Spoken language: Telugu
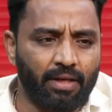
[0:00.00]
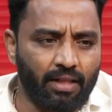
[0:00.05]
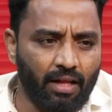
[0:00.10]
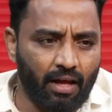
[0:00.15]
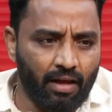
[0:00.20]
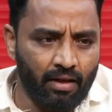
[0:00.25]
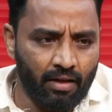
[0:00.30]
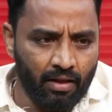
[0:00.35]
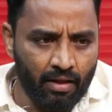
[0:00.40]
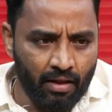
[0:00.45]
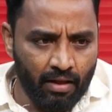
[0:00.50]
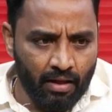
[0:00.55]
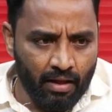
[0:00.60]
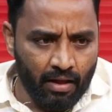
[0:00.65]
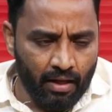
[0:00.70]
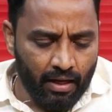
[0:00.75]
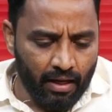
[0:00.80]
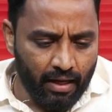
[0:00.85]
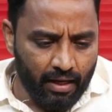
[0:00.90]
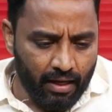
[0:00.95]
మీద
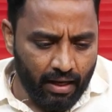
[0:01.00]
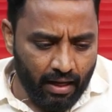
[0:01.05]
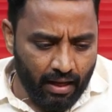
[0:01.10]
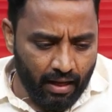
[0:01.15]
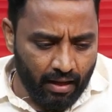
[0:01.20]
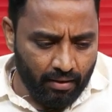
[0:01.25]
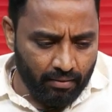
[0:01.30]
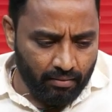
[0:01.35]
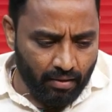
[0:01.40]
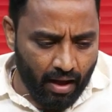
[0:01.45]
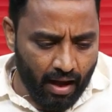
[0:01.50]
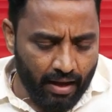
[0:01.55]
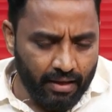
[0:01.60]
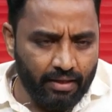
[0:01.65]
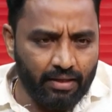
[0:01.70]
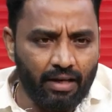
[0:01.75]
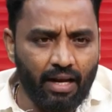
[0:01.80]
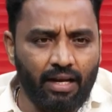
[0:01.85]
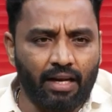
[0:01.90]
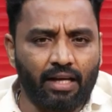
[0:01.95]
ఇక్కడ
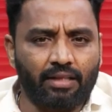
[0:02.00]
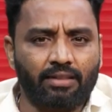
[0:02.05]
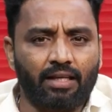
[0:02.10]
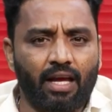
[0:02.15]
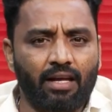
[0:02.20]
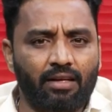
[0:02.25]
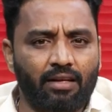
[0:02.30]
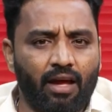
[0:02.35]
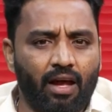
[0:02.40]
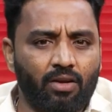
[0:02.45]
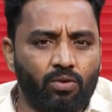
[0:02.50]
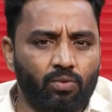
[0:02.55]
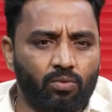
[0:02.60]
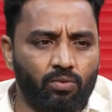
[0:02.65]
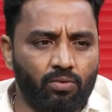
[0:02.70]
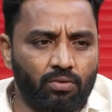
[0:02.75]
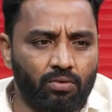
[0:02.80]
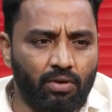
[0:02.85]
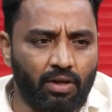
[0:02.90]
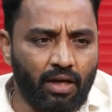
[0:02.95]
హైడ్రా లక్ష్యాలు నాలుగు
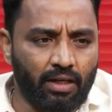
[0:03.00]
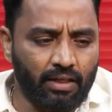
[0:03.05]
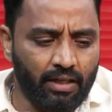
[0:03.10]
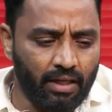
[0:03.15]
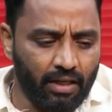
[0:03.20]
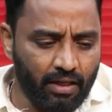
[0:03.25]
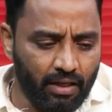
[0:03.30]
ఒకటి